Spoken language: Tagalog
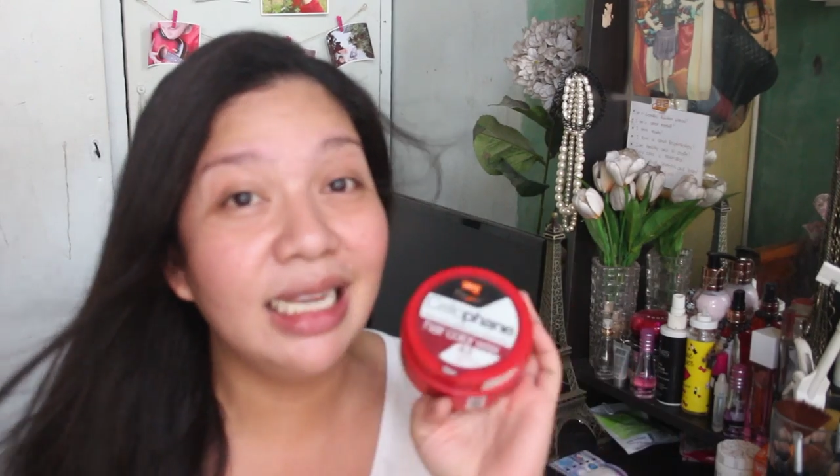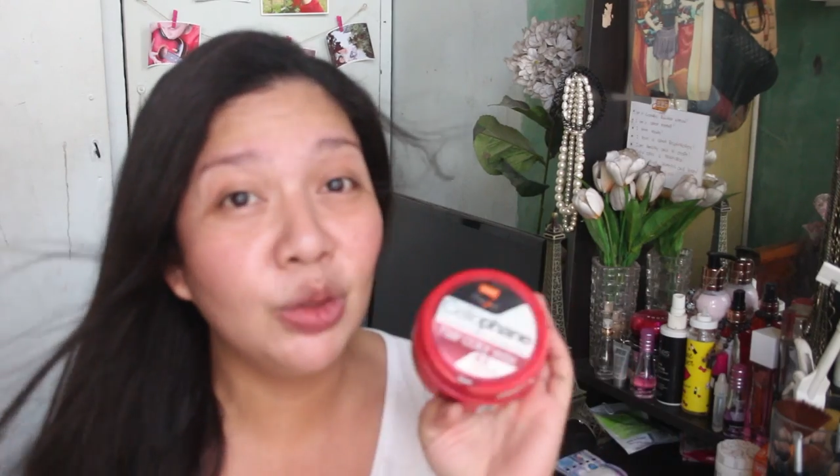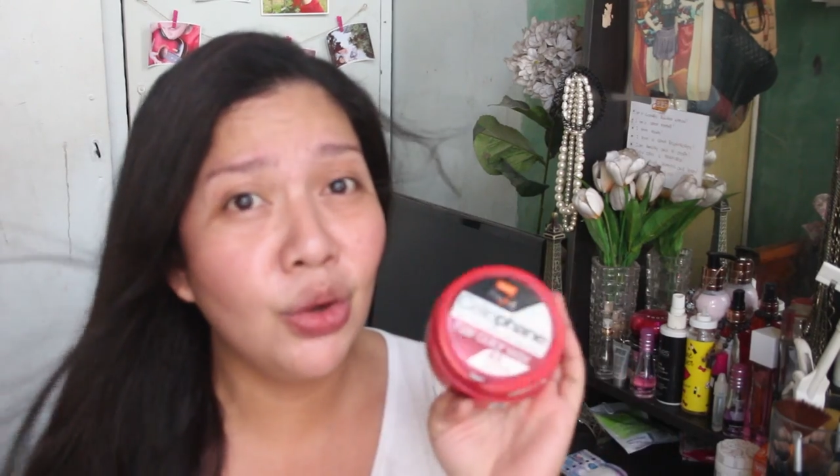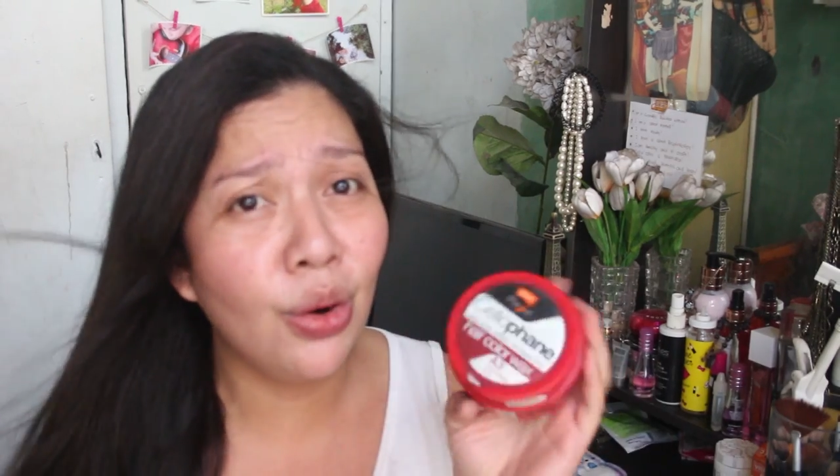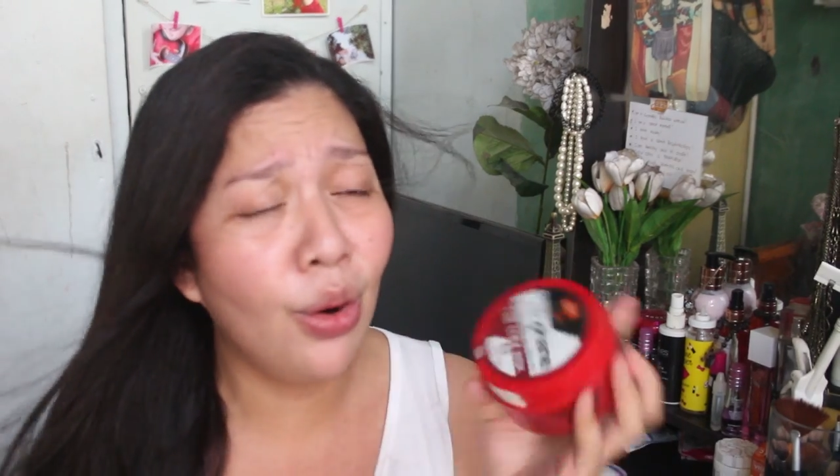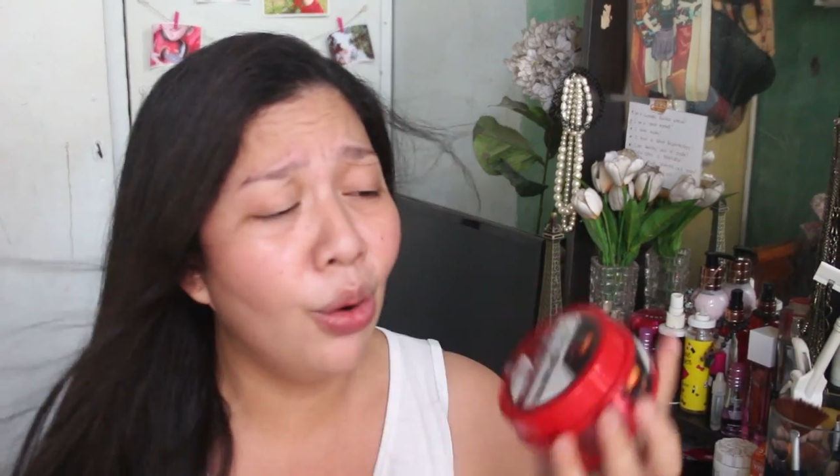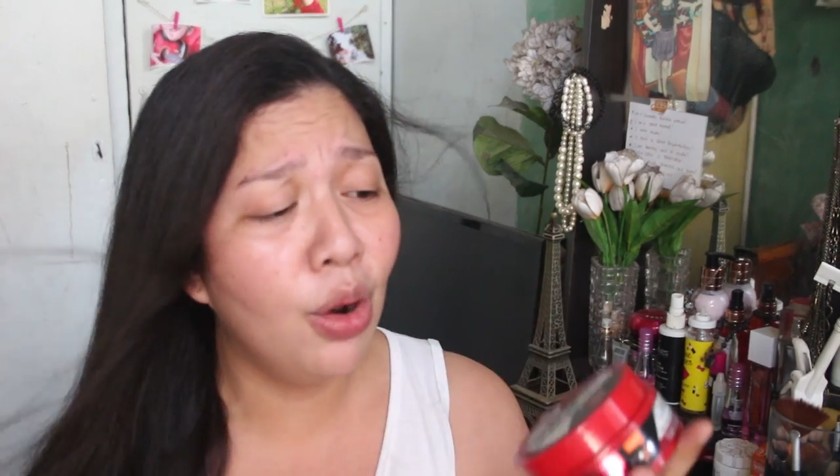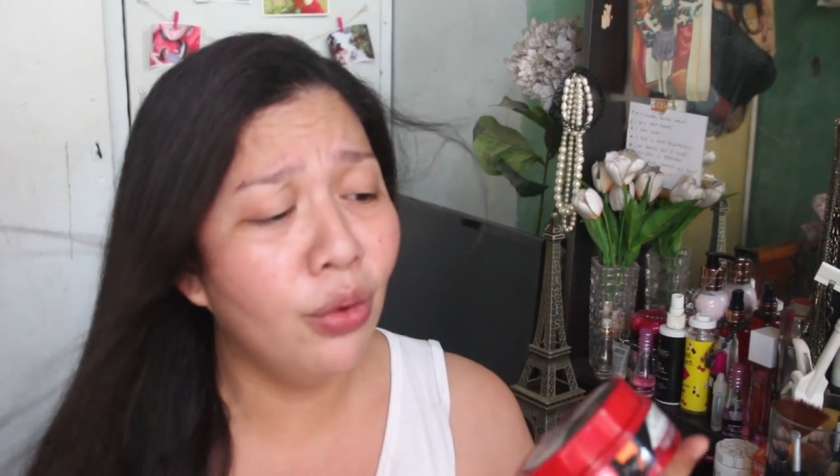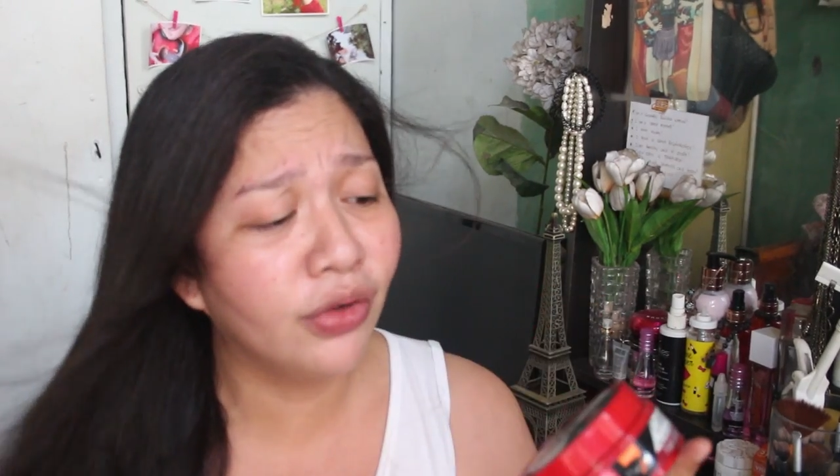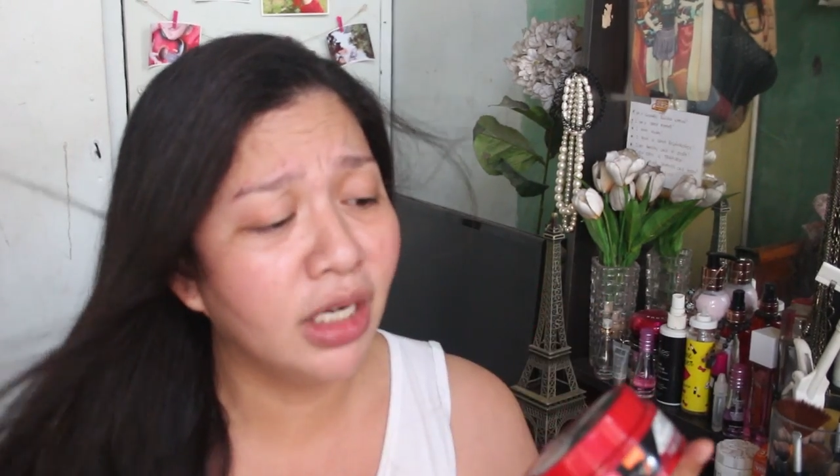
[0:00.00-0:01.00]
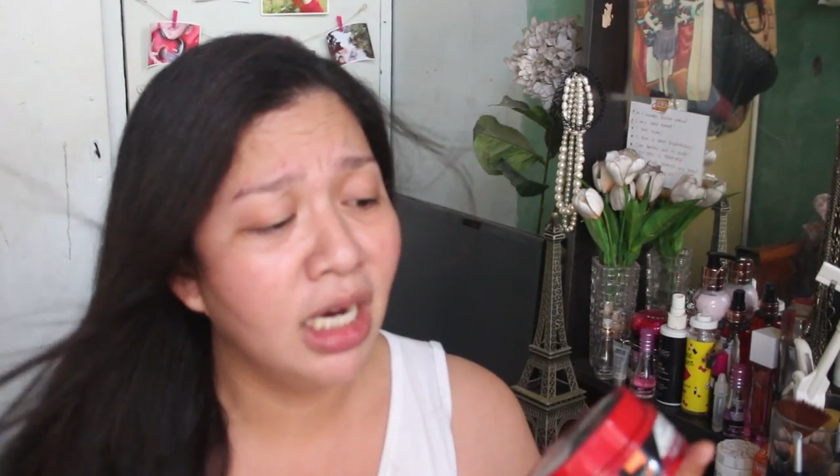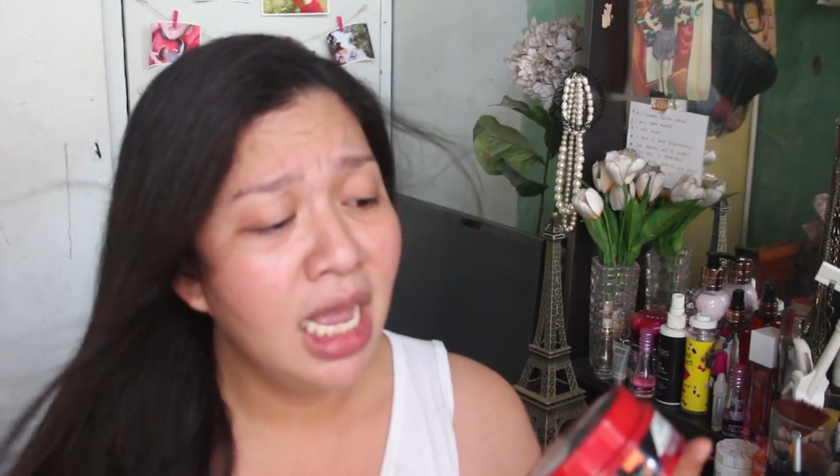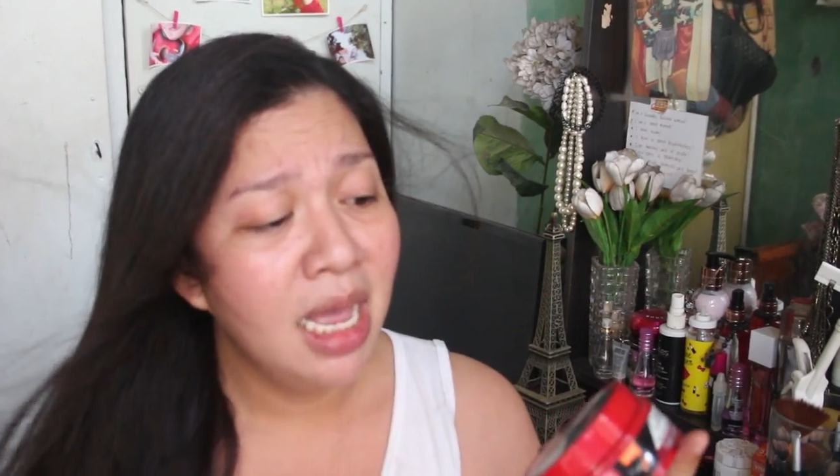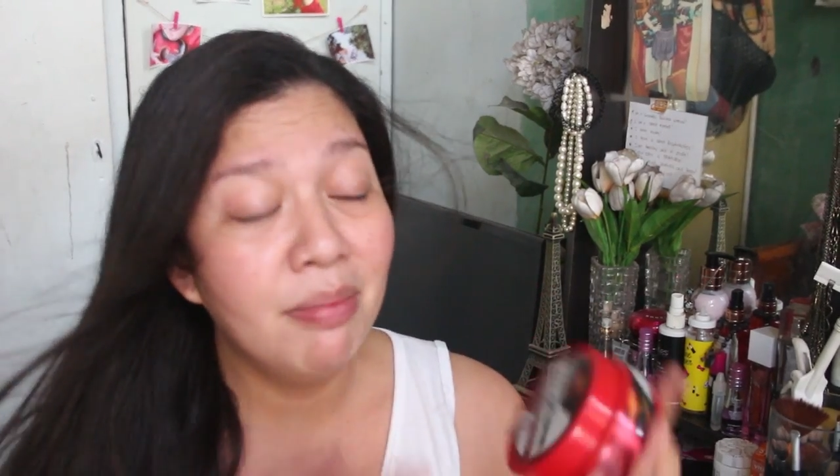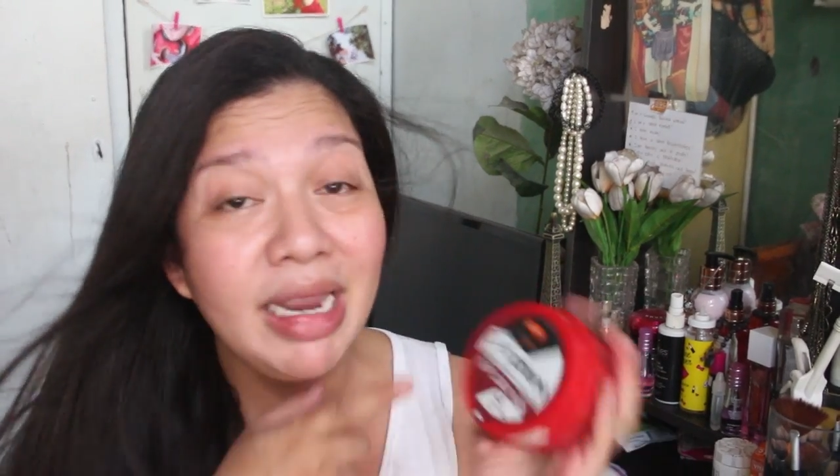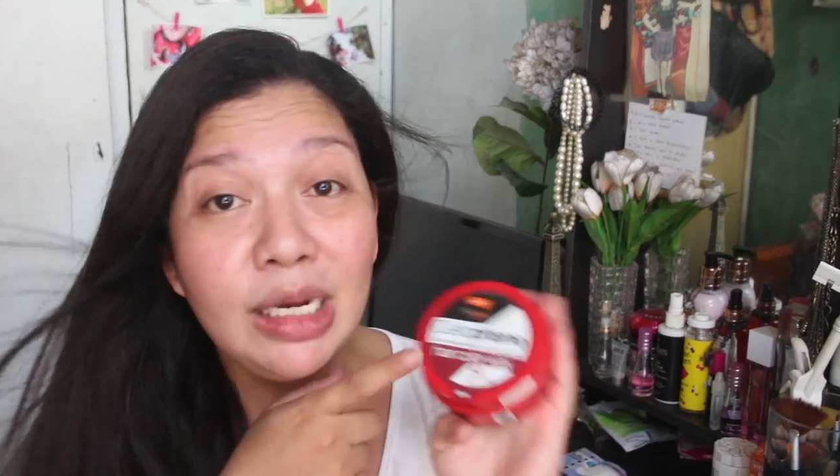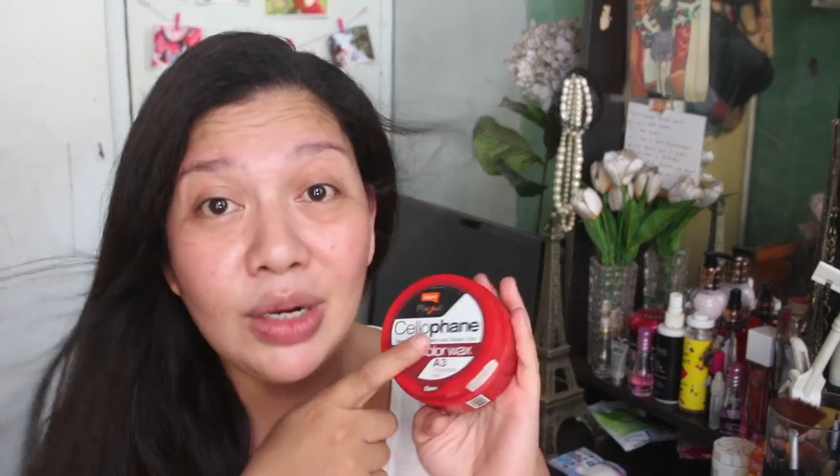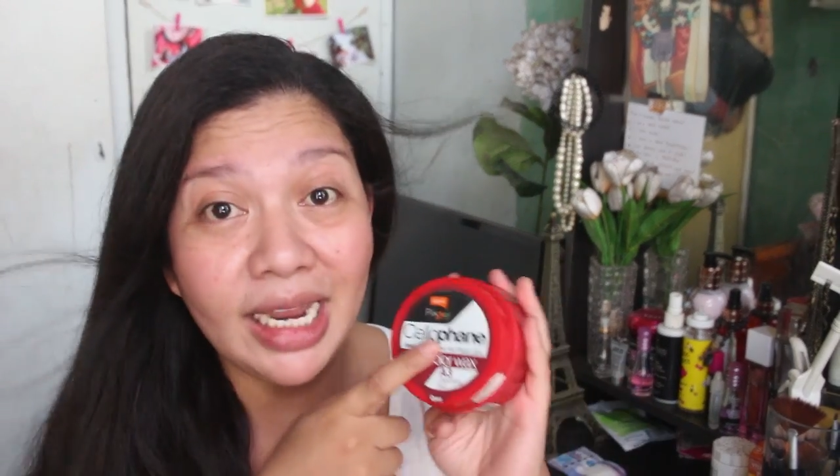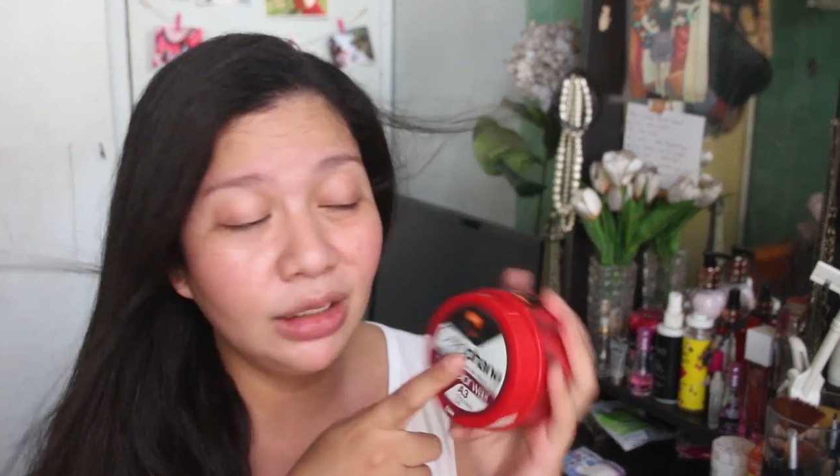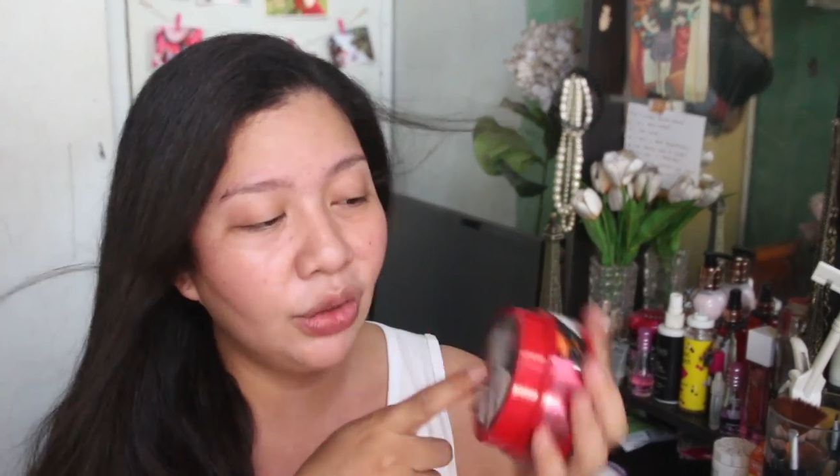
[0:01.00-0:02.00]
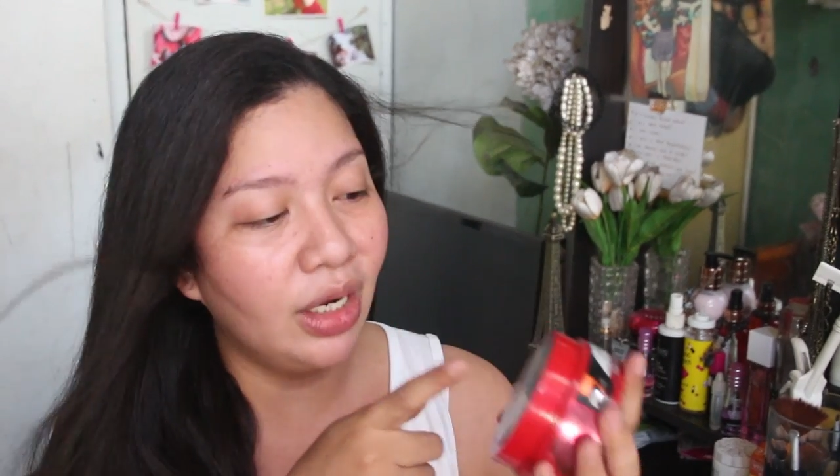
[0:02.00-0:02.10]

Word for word: Ito, all over, by Lulane to.